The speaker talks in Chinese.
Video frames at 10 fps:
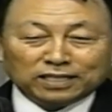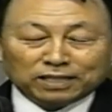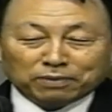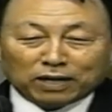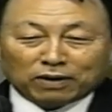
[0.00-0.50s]
我
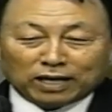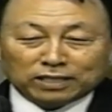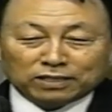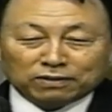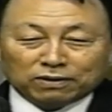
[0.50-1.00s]
们今
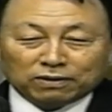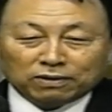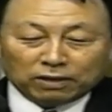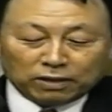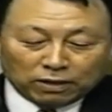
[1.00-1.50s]
天拥有了
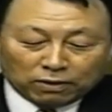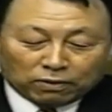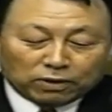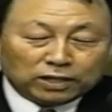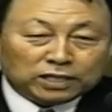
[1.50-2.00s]
信
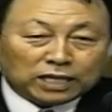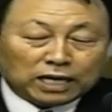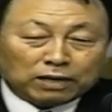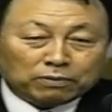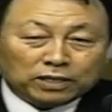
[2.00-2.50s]
心，
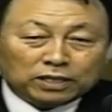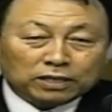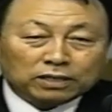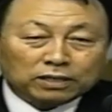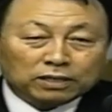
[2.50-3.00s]
还要获
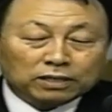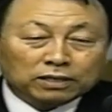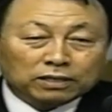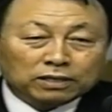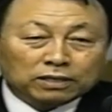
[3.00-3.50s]
得智
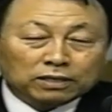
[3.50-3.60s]
慧。